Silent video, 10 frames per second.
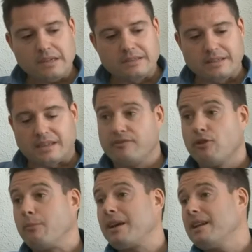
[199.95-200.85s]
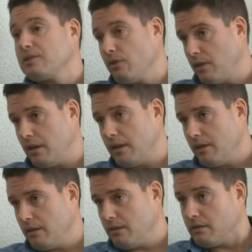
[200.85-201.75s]
de transformar la
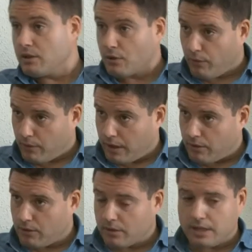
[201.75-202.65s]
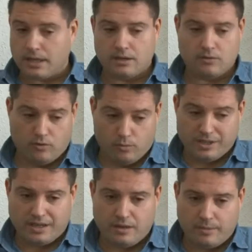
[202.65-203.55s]
sociedad dentro de una ideología como
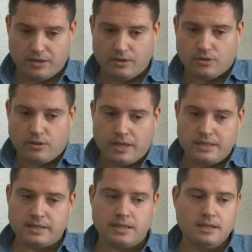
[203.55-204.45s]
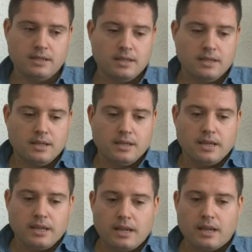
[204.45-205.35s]
es la del Partido Socialista
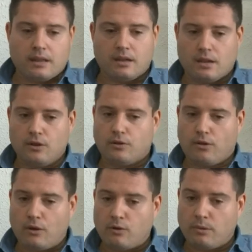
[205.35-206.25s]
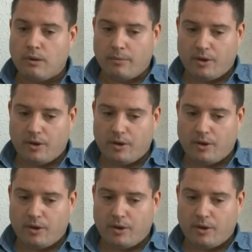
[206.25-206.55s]
y que hacer que los ciudadanos vivan